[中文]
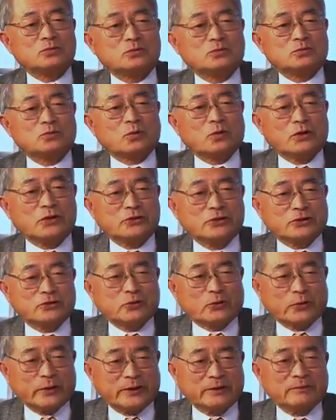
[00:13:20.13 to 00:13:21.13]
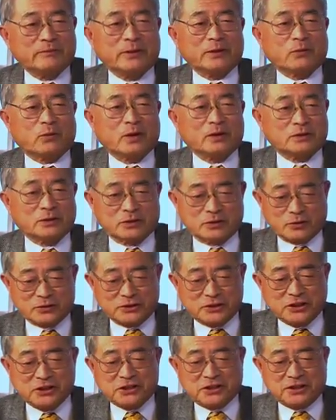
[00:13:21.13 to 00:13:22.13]
做一些所谓美国叫做
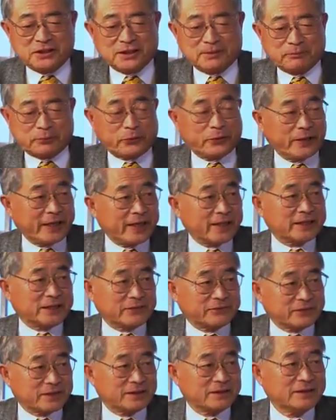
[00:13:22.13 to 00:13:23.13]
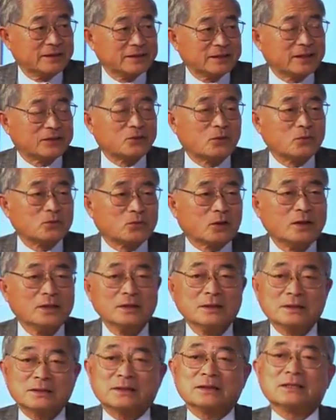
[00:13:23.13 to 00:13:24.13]
积极的 proactive 的动作，
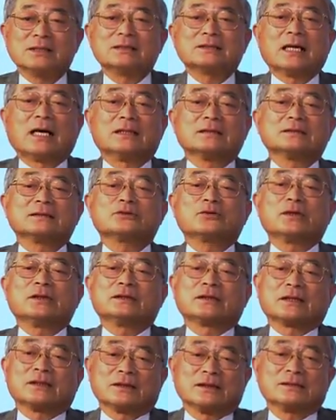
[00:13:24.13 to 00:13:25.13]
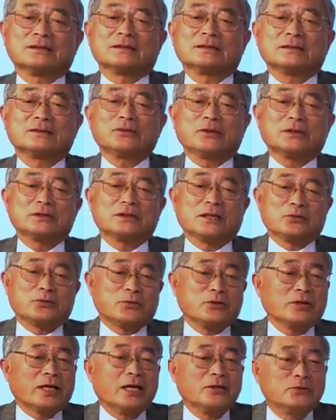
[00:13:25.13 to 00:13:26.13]
事实上对对社
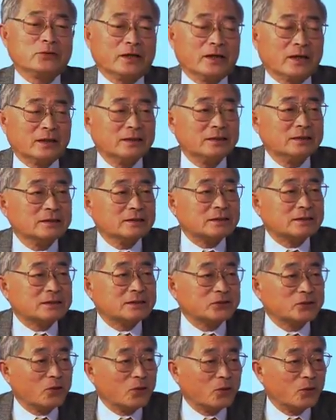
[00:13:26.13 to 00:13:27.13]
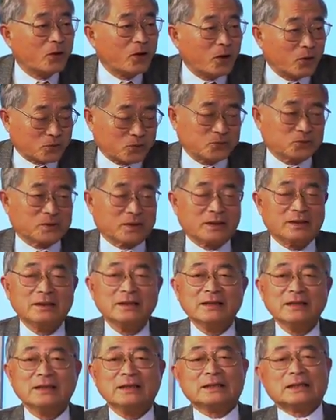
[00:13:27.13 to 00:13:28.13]
区安全啊。是有好处的。
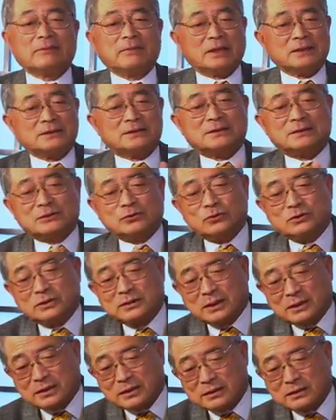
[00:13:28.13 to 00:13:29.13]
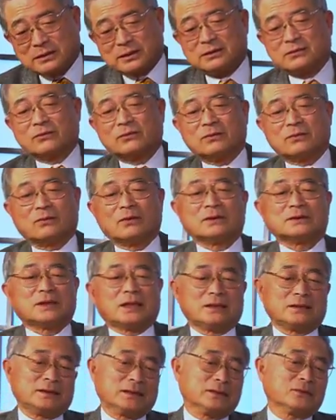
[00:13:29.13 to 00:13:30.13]
对，那么这个事情，
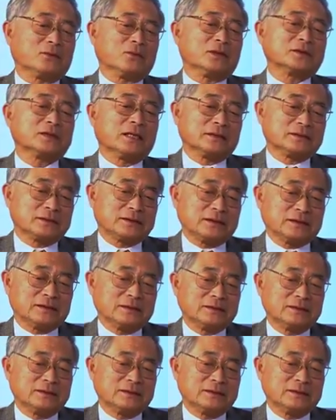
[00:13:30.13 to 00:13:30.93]
将来我相信，